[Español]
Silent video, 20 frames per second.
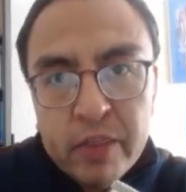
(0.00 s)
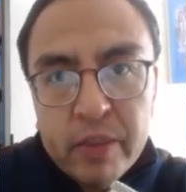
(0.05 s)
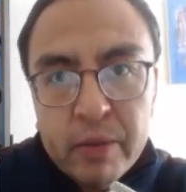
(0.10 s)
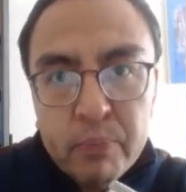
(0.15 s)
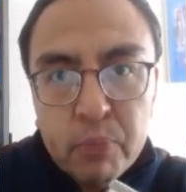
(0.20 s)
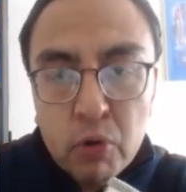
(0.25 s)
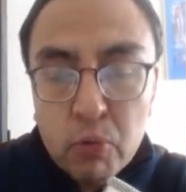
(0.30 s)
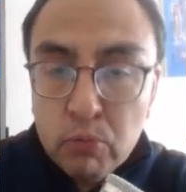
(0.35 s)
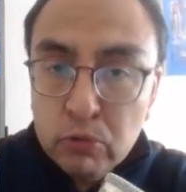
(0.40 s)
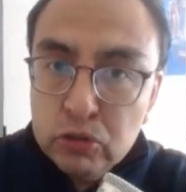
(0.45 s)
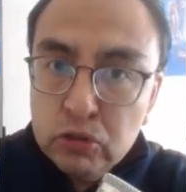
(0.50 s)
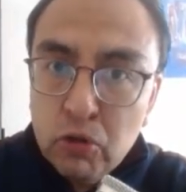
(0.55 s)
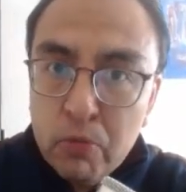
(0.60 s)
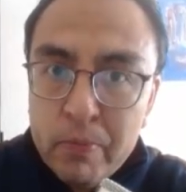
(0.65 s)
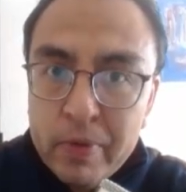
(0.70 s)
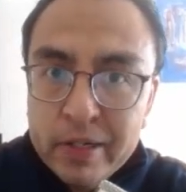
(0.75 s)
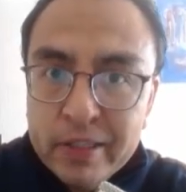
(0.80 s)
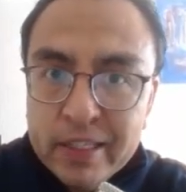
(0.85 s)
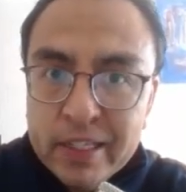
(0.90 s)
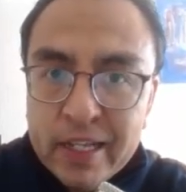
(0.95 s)
de
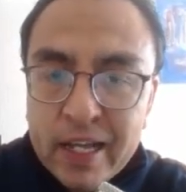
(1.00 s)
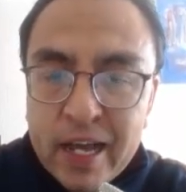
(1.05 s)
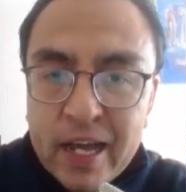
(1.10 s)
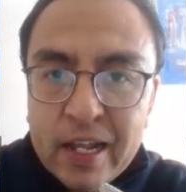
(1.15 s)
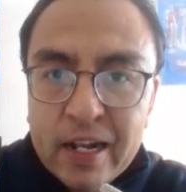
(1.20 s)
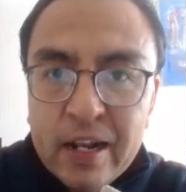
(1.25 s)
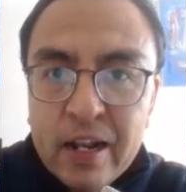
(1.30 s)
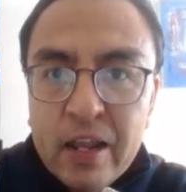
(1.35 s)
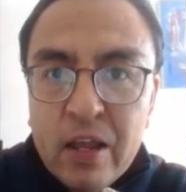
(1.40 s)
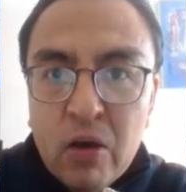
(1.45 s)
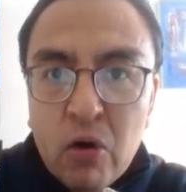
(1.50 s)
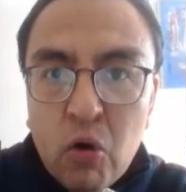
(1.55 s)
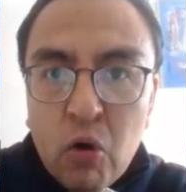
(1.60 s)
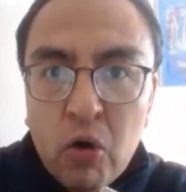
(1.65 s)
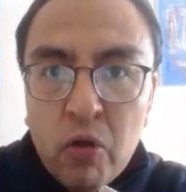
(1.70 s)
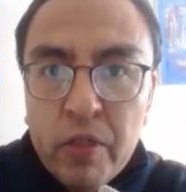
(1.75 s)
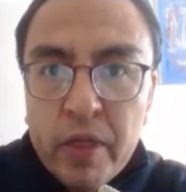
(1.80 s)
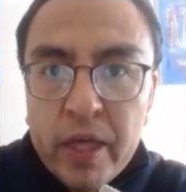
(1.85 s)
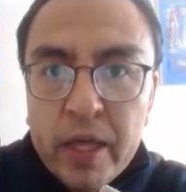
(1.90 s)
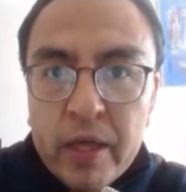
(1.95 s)
promoción vertical
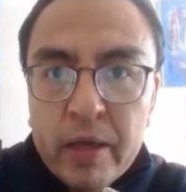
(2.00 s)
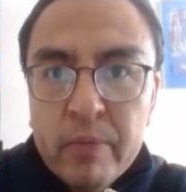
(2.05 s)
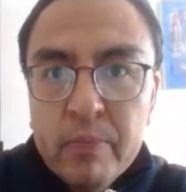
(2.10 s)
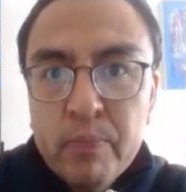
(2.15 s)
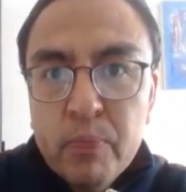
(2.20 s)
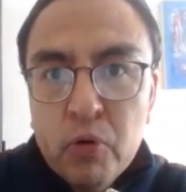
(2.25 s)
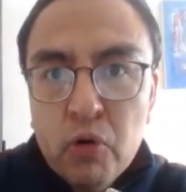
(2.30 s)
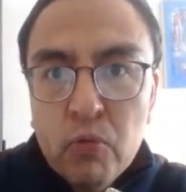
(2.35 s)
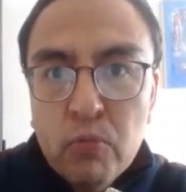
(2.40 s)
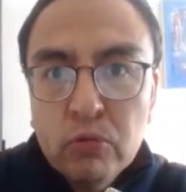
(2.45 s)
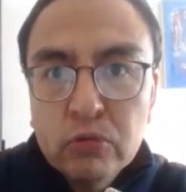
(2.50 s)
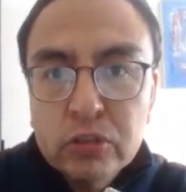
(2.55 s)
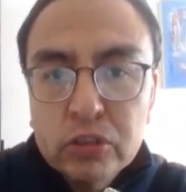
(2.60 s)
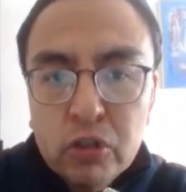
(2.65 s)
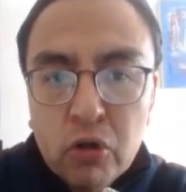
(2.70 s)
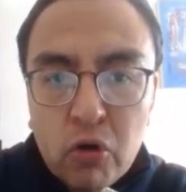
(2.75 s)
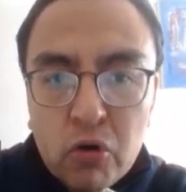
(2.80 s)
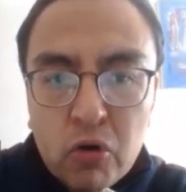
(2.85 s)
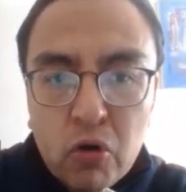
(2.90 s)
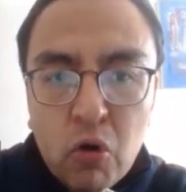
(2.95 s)
o de
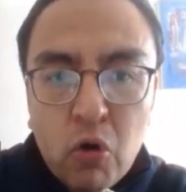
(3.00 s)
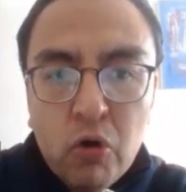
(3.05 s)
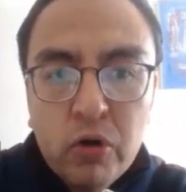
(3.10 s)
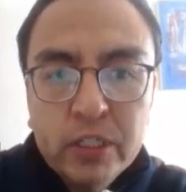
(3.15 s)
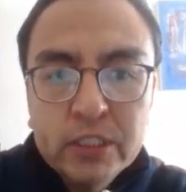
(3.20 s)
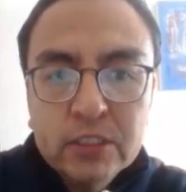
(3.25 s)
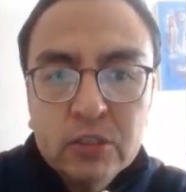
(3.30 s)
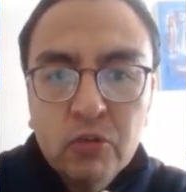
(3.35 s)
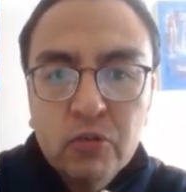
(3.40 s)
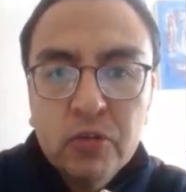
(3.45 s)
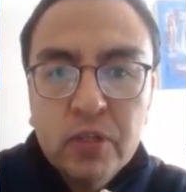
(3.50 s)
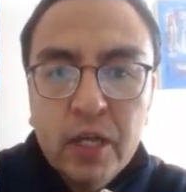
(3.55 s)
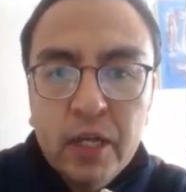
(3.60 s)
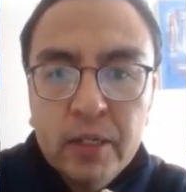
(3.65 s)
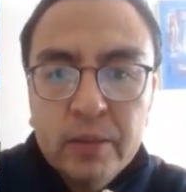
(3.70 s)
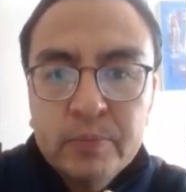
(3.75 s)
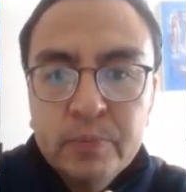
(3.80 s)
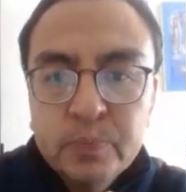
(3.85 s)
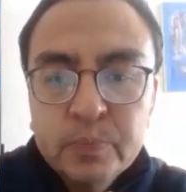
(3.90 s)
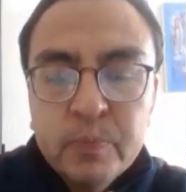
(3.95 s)
promoción
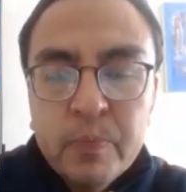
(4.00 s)
horizontal.